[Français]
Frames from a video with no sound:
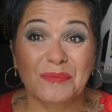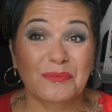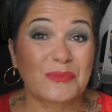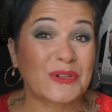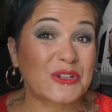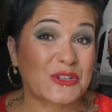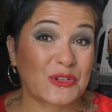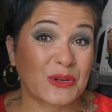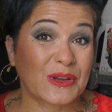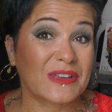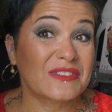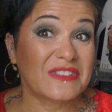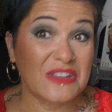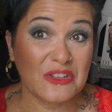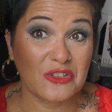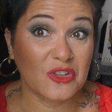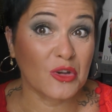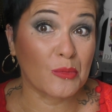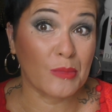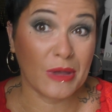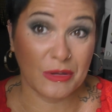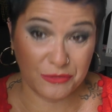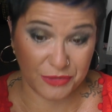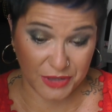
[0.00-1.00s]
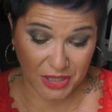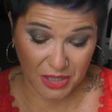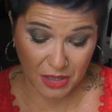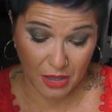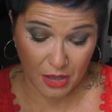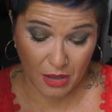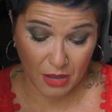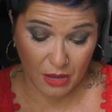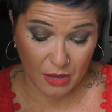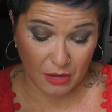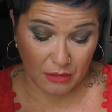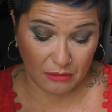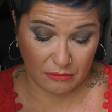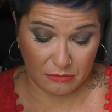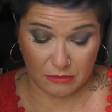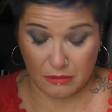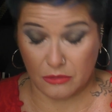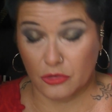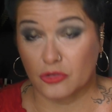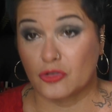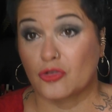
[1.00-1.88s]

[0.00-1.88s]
Moi, je suis restée sur ma faim. Euh,